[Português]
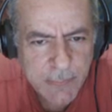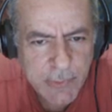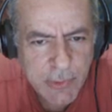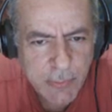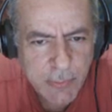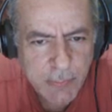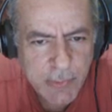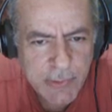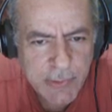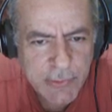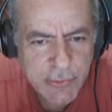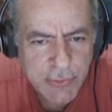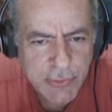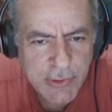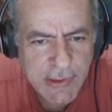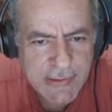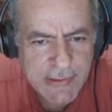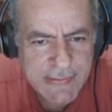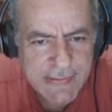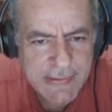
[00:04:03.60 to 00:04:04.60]
porque eu posso
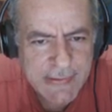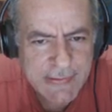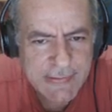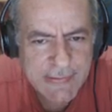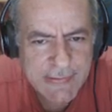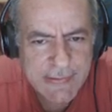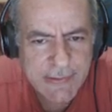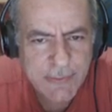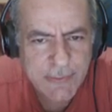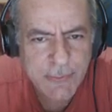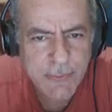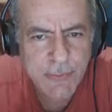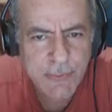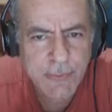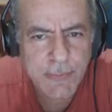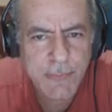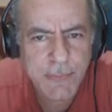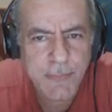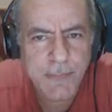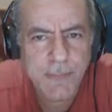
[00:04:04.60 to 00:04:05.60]
jogar C5.
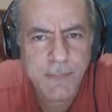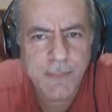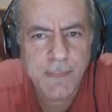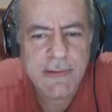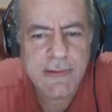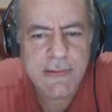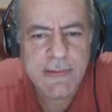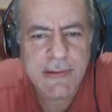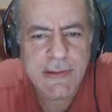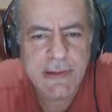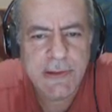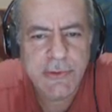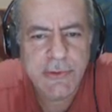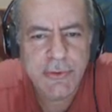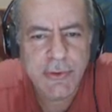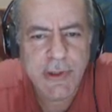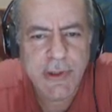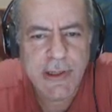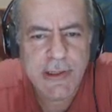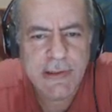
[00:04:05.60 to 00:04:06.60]
Se ele
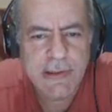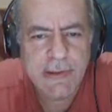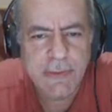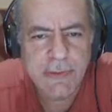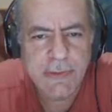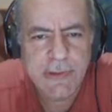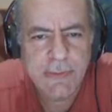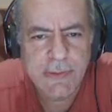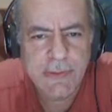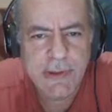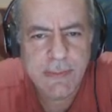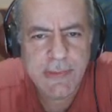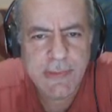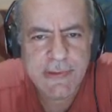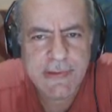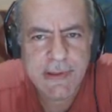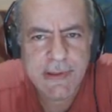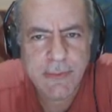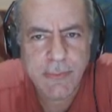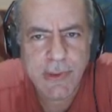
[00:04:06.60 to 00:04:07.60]
jogar ali, eu tenho dama
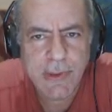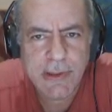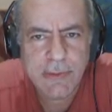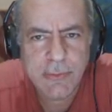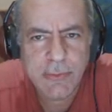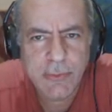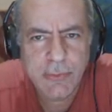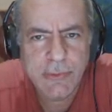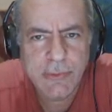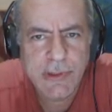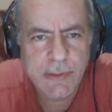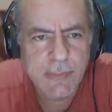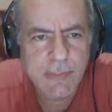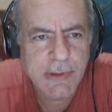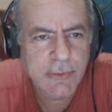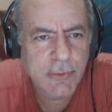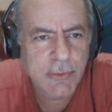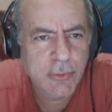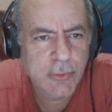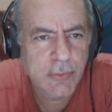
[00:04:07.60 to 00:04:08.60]
C4 ou dama
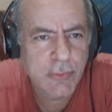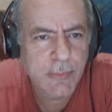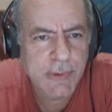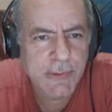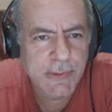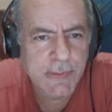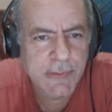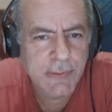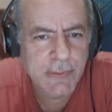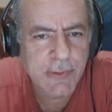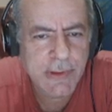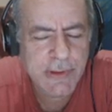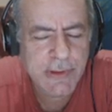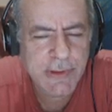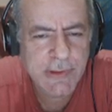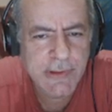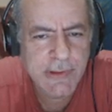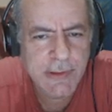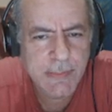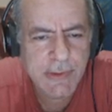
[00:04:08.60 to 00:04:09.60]
toma. Eu acho
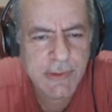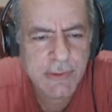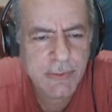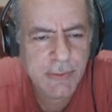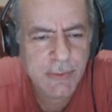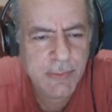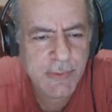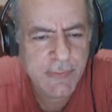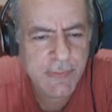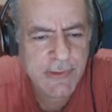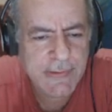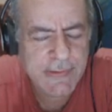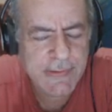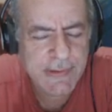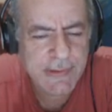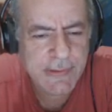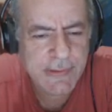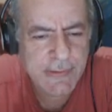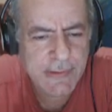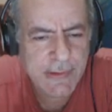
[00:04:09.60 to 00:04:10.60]
que dama toma vai
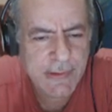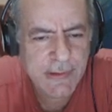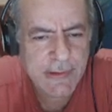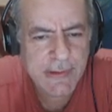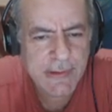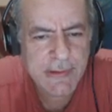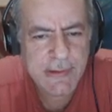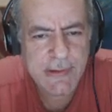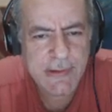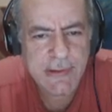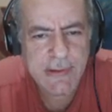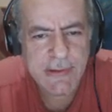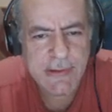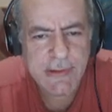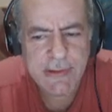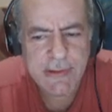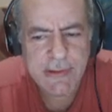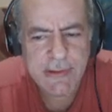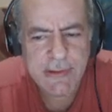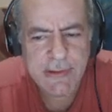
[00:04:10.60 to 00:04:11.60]
ser
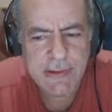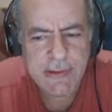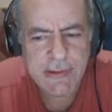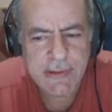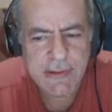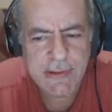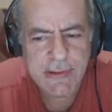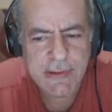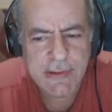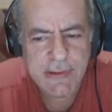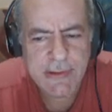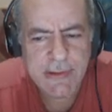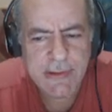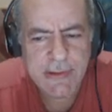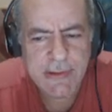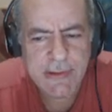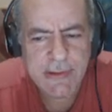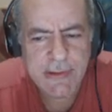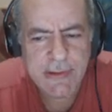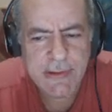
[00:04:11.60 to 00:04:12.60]
de bom
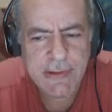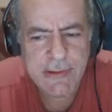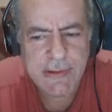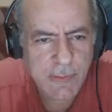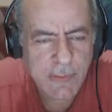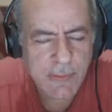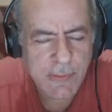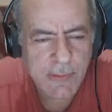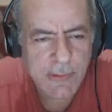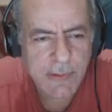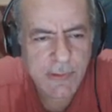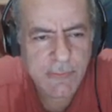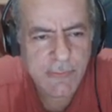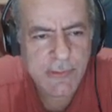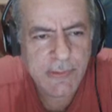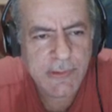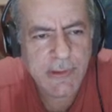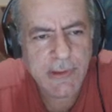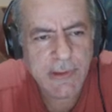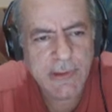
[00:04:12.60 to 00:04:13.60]
tamanho.
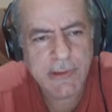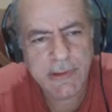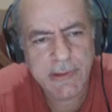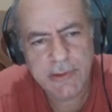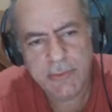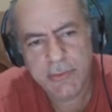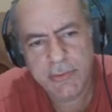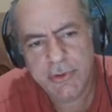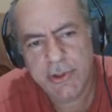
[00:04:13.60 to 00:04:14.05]
Evitei aqui o